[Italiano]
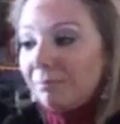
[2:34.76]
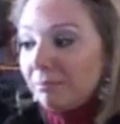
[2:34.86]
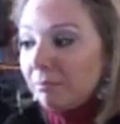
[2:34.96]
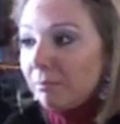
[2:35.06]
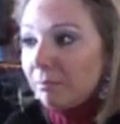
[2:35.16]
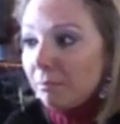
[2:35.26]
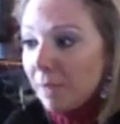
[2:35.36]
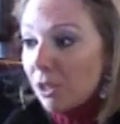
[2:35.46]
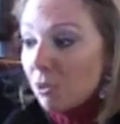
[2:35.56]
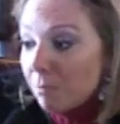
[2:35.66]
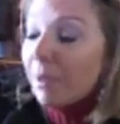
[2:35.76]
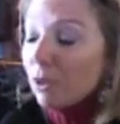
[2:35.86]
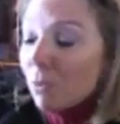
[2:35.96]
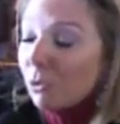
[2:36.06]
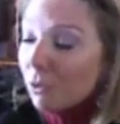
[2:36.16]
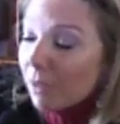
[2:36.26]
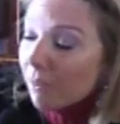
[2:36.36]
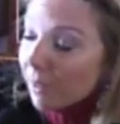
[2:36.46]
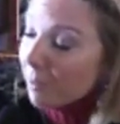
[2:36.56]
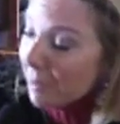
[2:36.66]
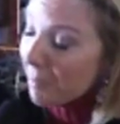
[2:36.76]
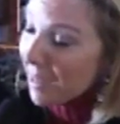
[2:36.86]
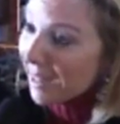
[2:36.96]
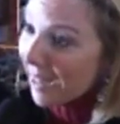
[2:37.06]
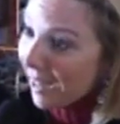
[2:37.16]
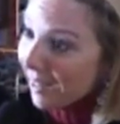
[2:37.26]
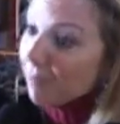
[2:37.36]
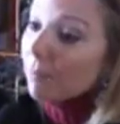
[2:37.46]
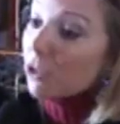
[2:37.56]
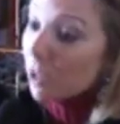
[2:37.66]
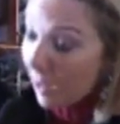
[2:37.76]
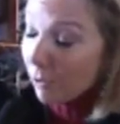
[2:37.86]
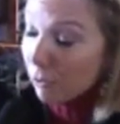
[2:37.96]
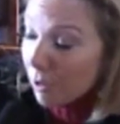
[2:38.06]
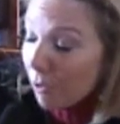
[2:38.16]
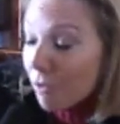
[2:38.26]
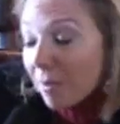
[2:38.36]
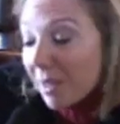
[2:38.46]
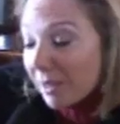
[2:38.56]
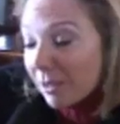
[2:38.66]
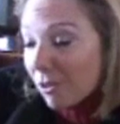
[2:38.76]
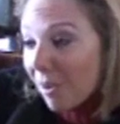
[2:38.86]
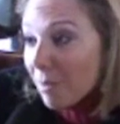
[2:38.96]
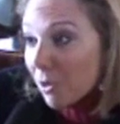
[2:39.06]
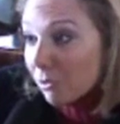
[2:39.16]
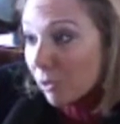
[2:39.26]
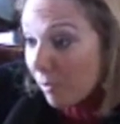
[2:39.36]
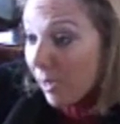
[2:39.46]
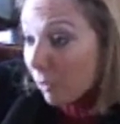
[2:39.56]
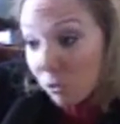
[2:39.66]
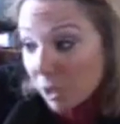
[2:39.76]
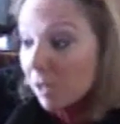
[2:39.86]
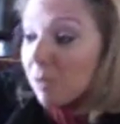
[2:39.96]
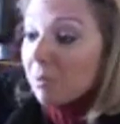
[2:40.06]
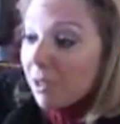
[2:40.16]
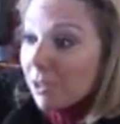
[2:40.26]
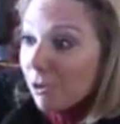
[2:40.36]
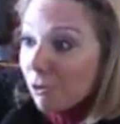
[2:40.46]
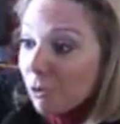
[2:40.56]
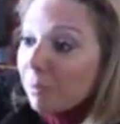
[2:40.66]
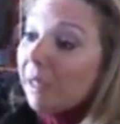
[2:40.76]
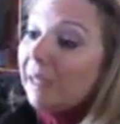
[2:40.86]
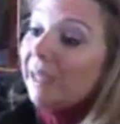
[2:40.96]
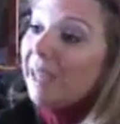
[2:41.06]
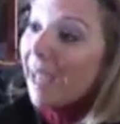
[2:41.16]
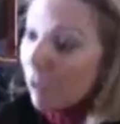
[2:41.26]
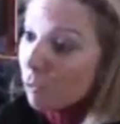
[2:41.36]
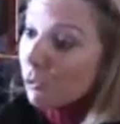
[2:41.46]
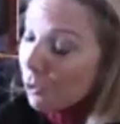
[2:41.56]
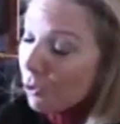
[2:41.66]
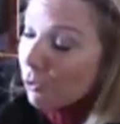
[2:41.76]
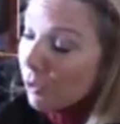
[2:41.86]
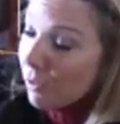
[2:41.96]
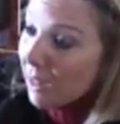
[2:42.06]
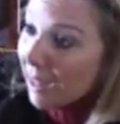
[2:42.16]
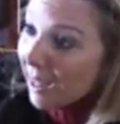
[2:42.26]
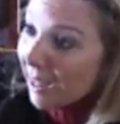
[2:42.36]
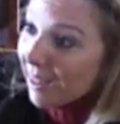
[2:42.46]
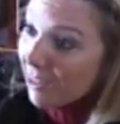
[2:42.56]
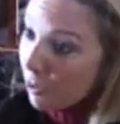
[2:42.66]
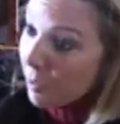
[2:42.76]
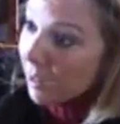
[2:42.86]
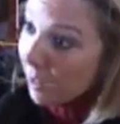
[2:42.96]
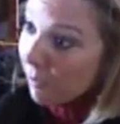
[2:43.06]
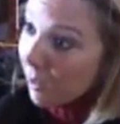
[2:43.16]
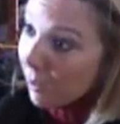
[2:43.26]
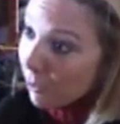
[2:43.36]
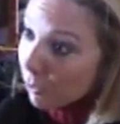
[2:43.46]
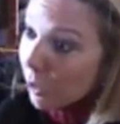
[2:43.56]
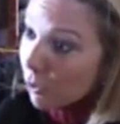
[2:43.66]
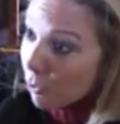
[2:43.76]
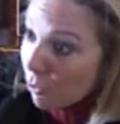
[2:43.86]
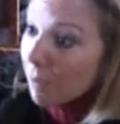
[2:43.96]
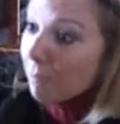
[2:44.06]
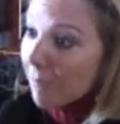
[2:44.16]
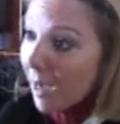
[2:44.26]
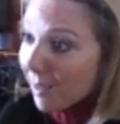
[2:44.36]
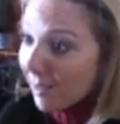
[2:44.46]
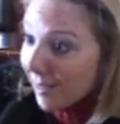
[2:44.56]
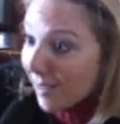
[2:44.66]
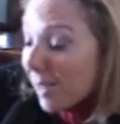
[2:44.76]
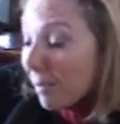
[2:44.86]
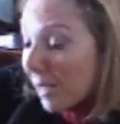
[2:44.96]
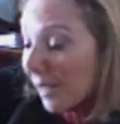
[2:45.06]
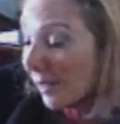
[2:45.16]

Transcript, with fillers: mm, mi ci impegno molto e vado avanti per la mia strada, cercando di, ovviamente di con, trovare consensi, perché secondo me è giusto condividere gli obiettivi non da soli, ma insieme ad